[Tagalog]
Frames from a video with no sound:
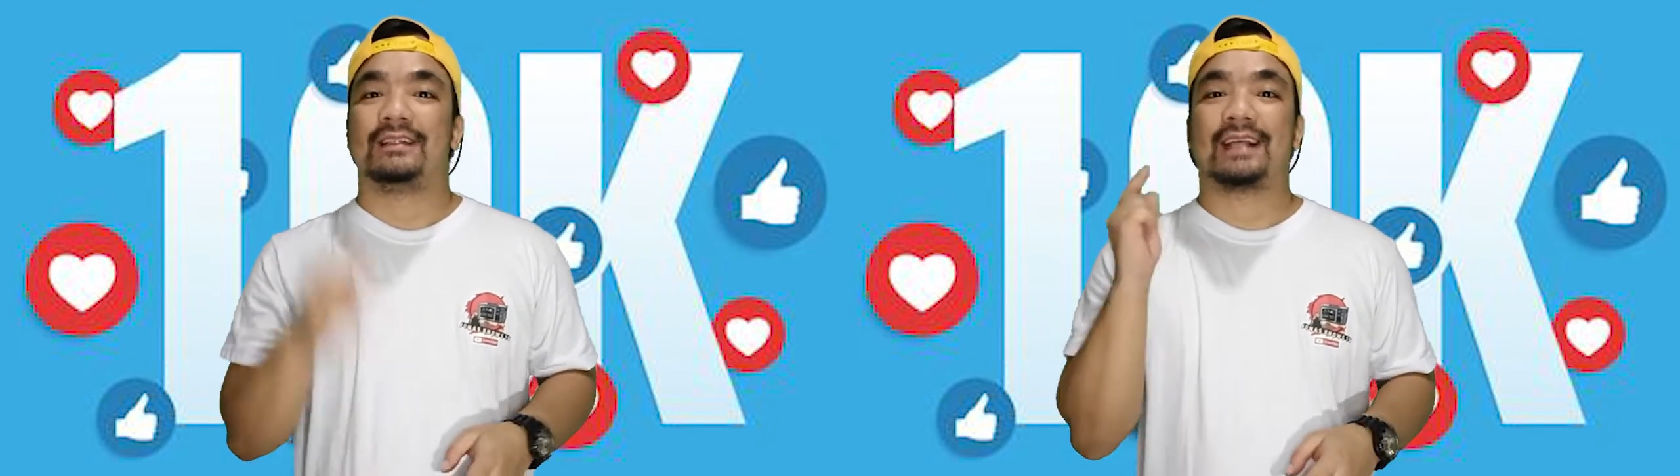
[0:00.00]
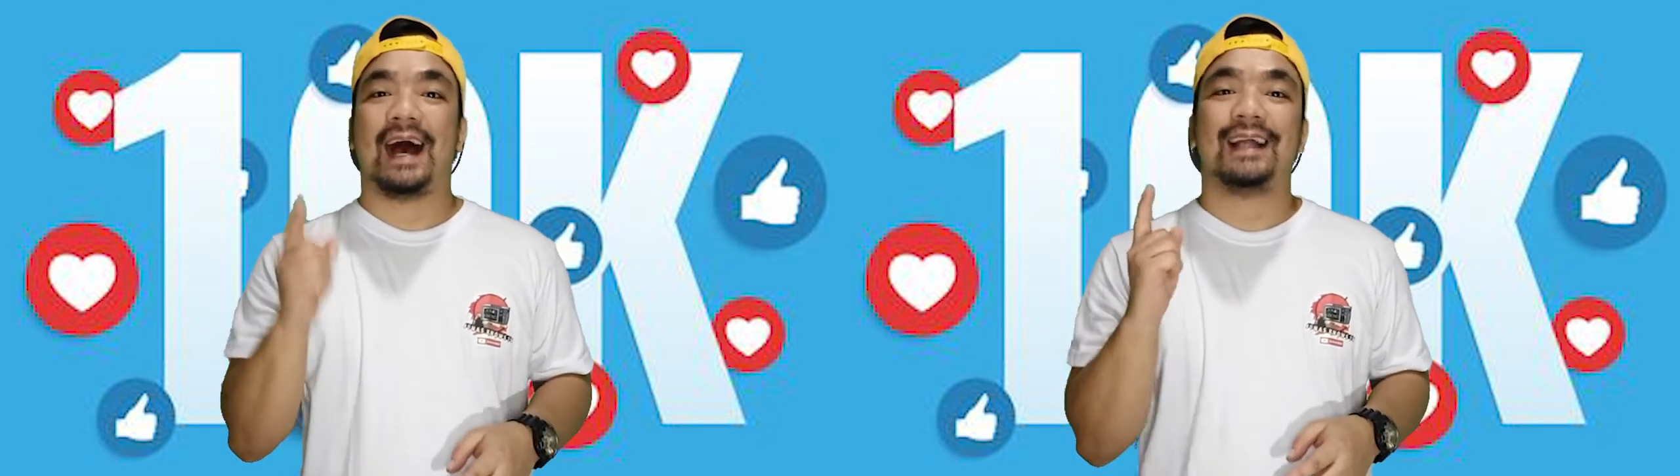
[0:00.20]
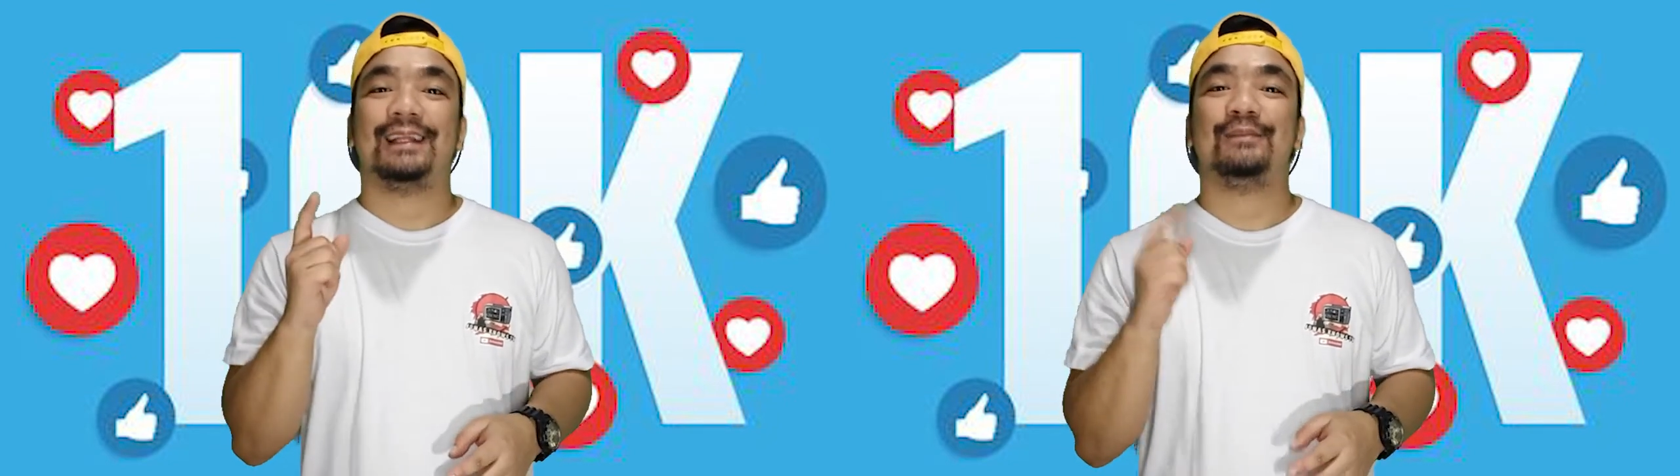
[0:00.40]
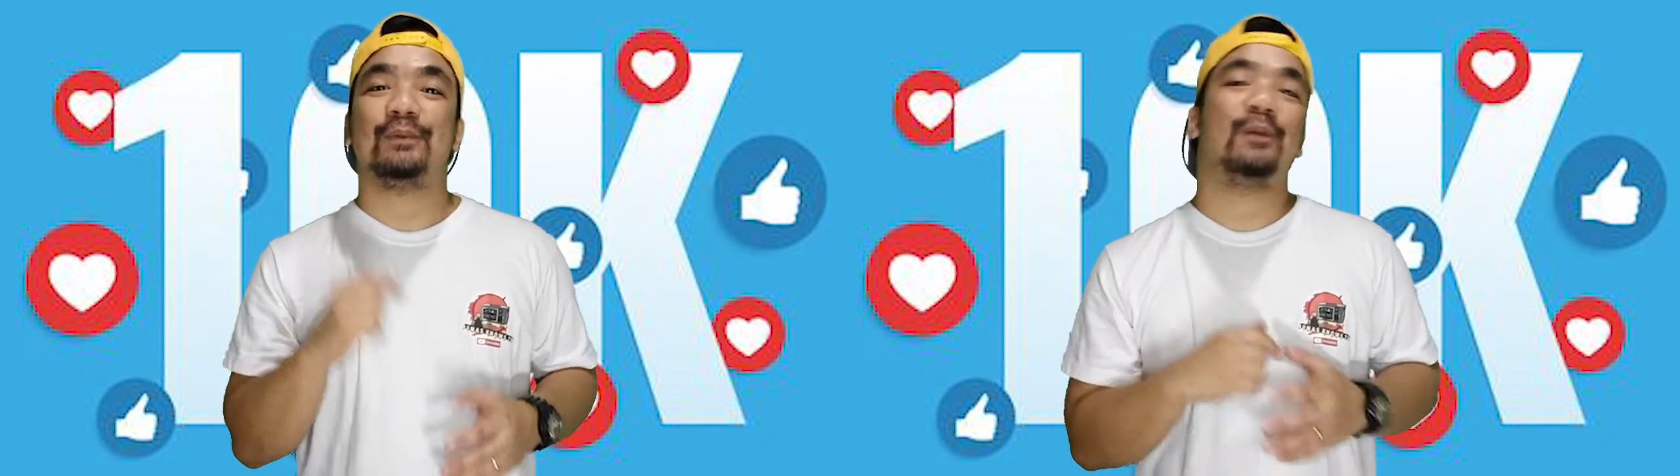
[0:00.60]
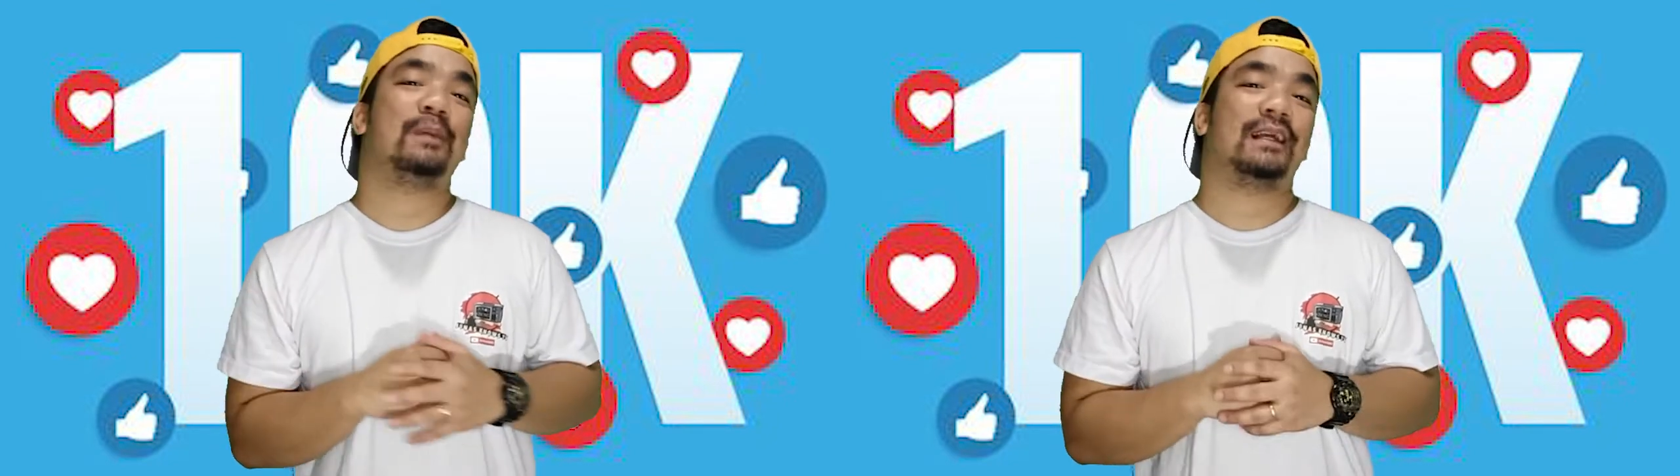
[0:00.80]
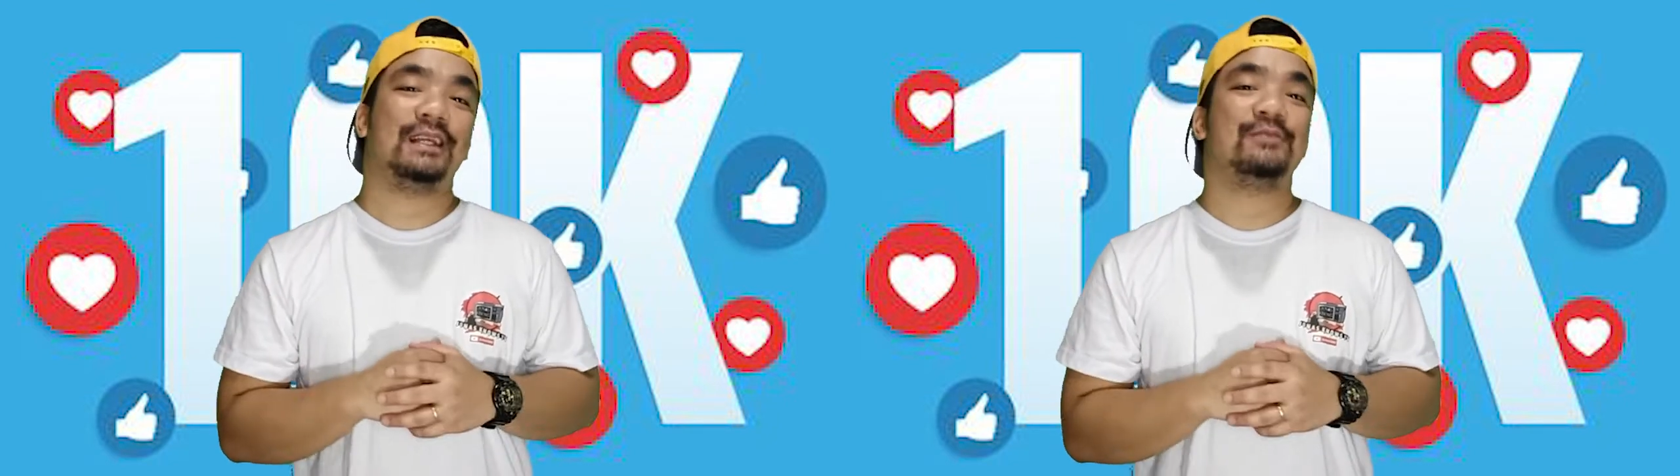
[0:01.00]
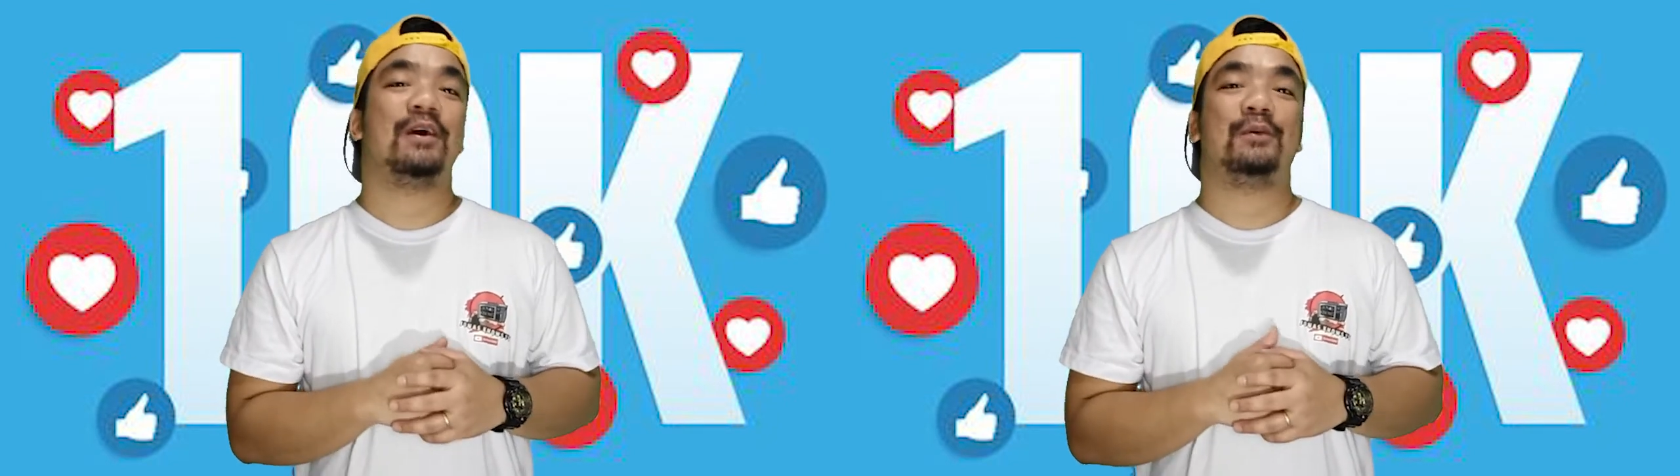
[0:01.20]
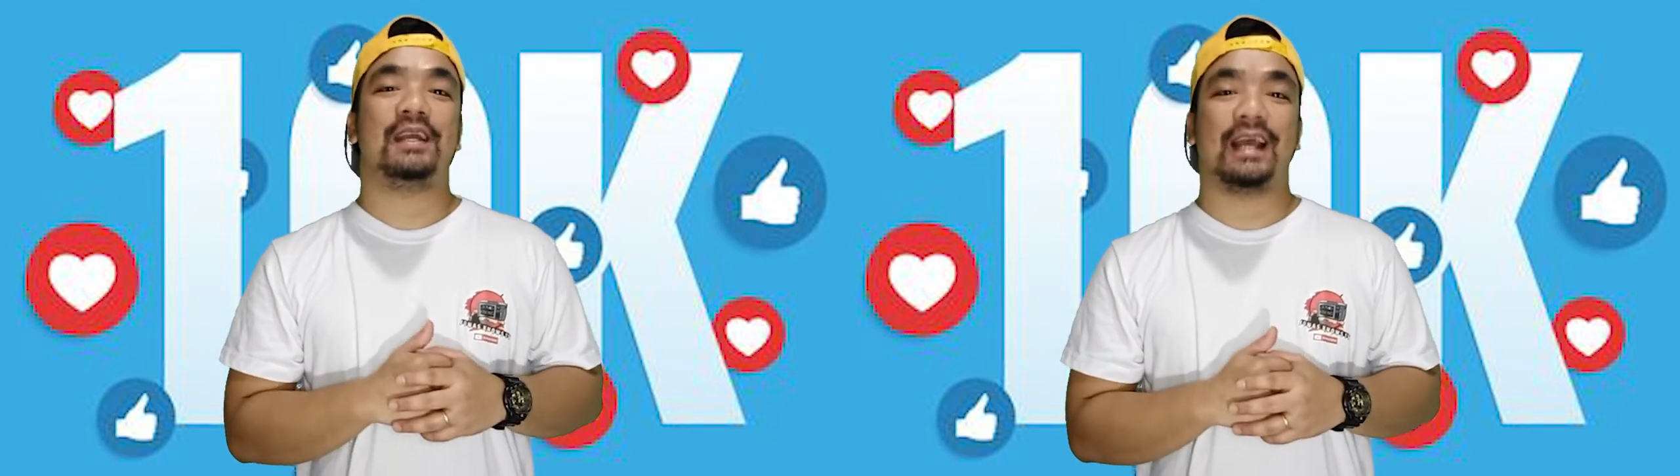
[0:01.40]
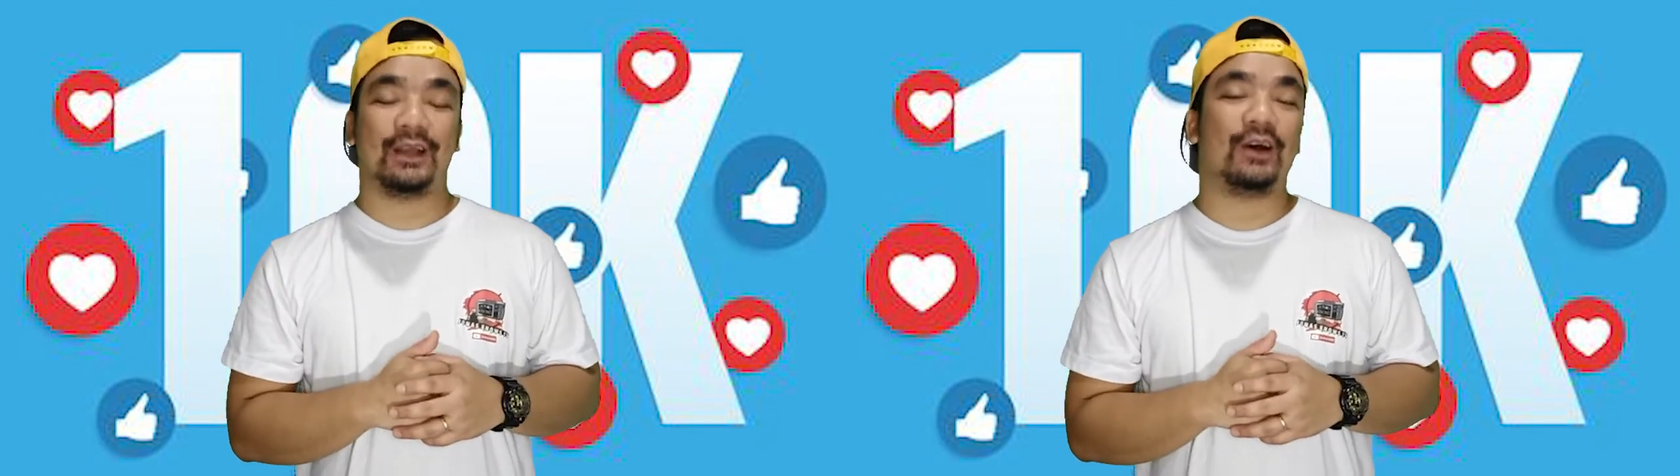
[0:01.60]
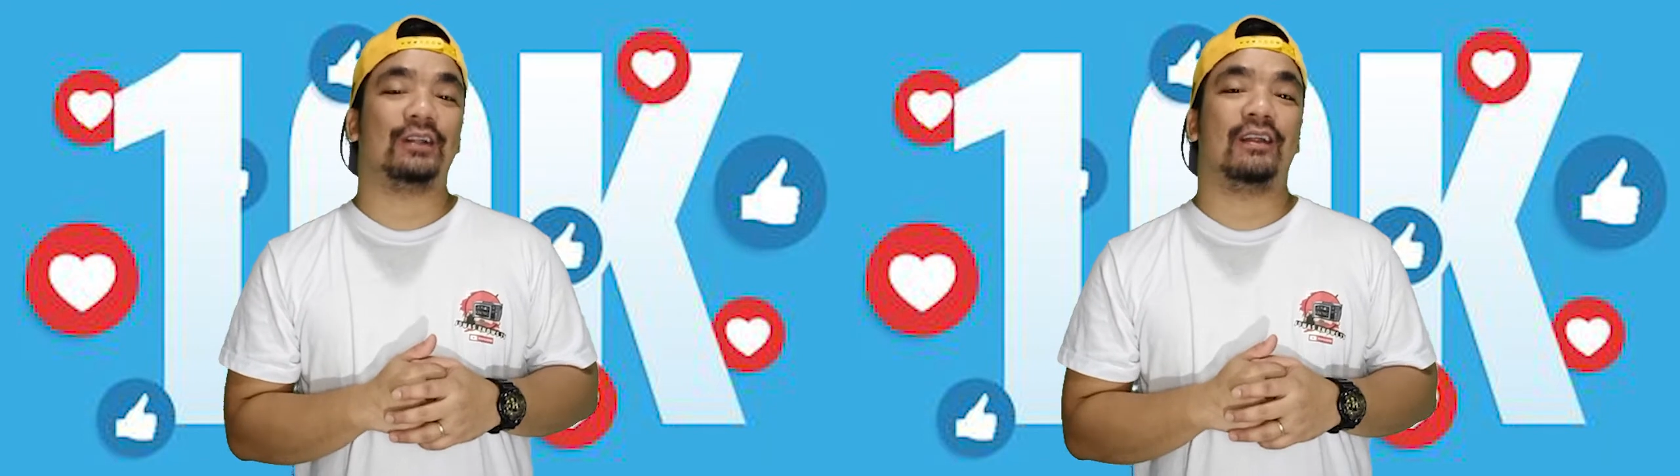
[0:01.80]
Sa atin pong pag-giveaway
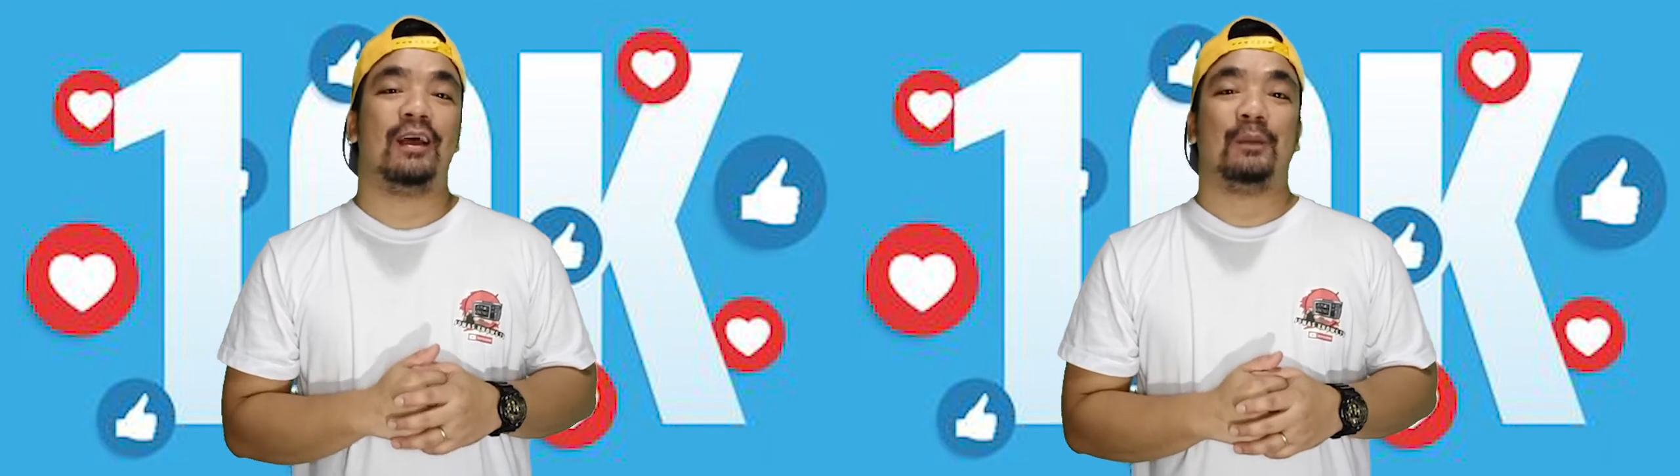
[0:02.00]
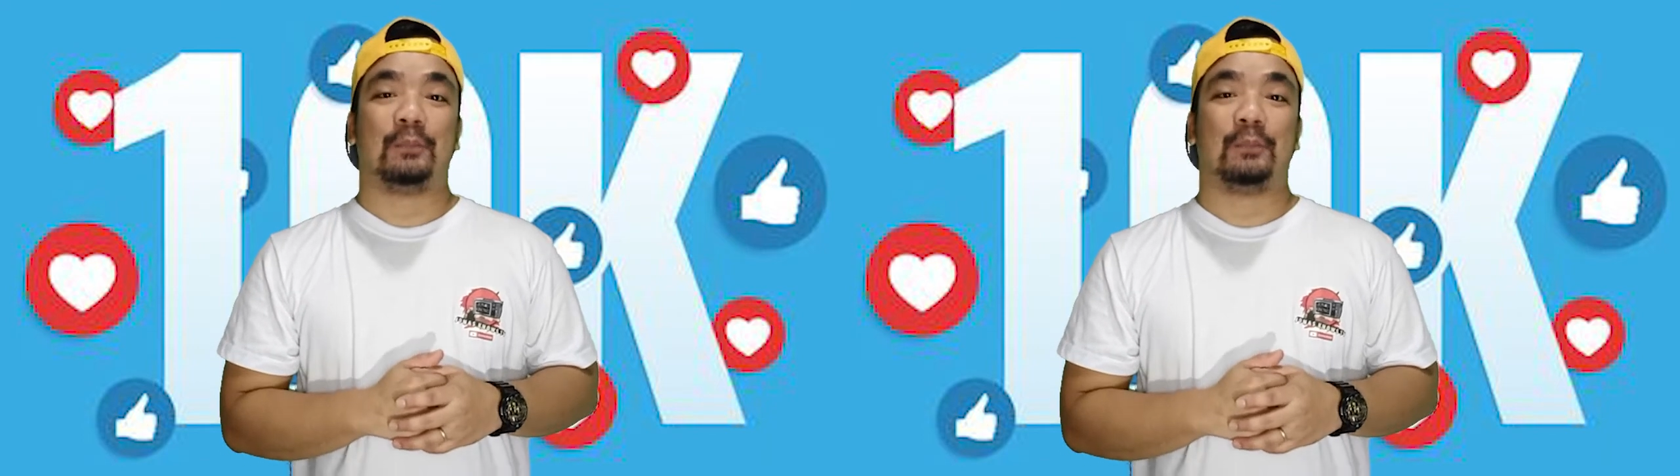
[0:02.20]
ngayon,